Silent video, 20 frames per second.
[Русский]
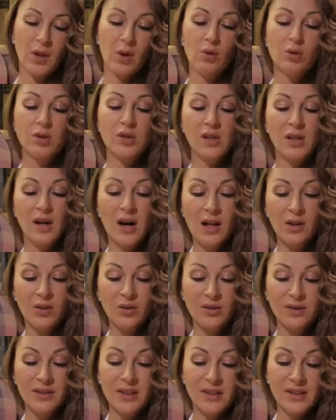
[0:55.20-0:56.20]
Услыхал
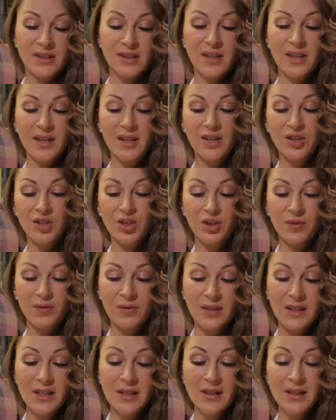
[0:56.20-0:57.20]
он дерзкие речи
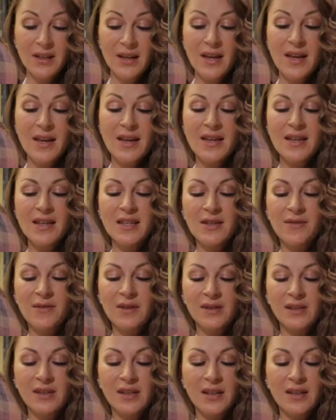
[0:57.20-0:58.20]
Шви и
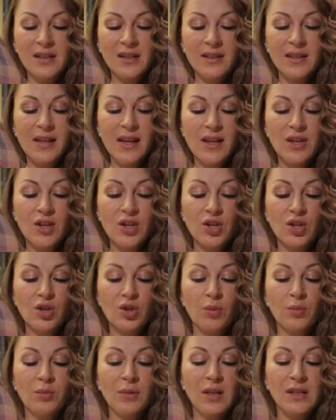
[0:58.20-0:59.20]
явился к ней,
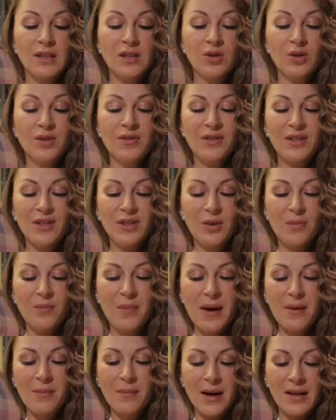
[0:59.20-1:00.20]
чтобы на слове ее
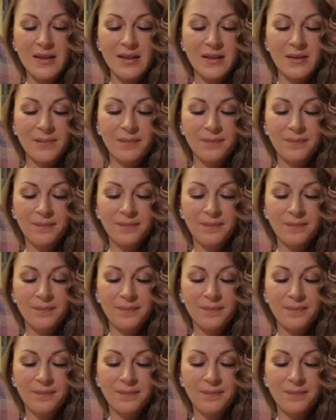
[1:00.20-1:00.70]
поймать.